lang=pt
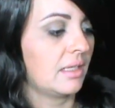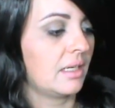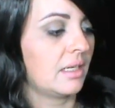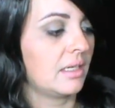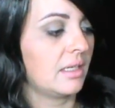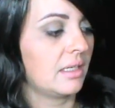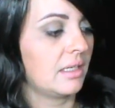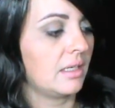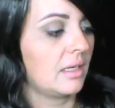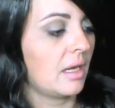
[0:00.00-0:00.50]

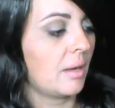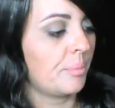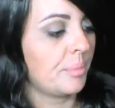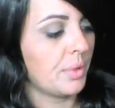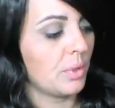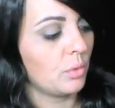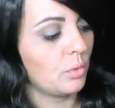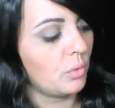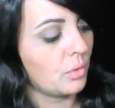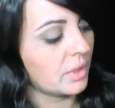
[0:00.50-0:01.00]
a, a
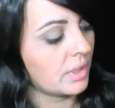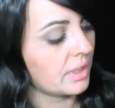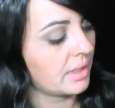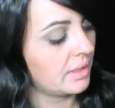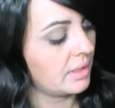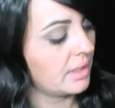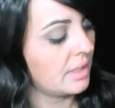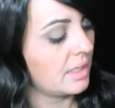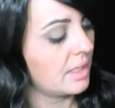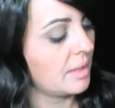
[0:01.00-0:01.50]

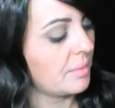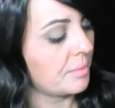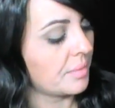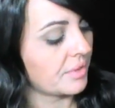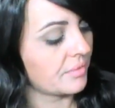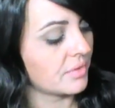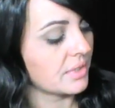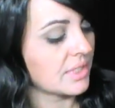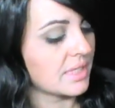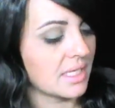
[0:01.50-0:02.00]
peruca
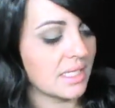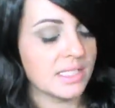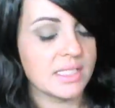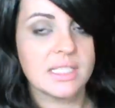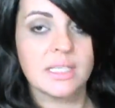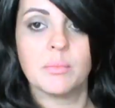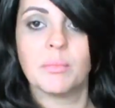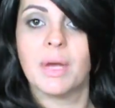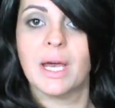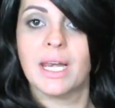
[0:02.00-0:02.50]
para você
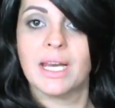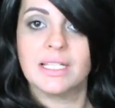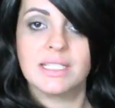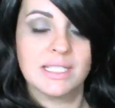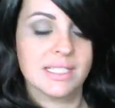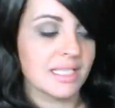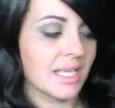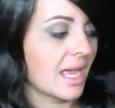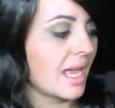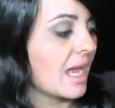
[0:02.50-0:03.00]

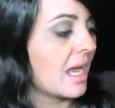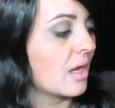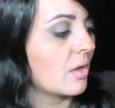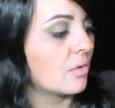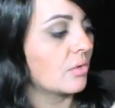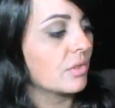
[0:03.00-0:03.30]
desembaraçar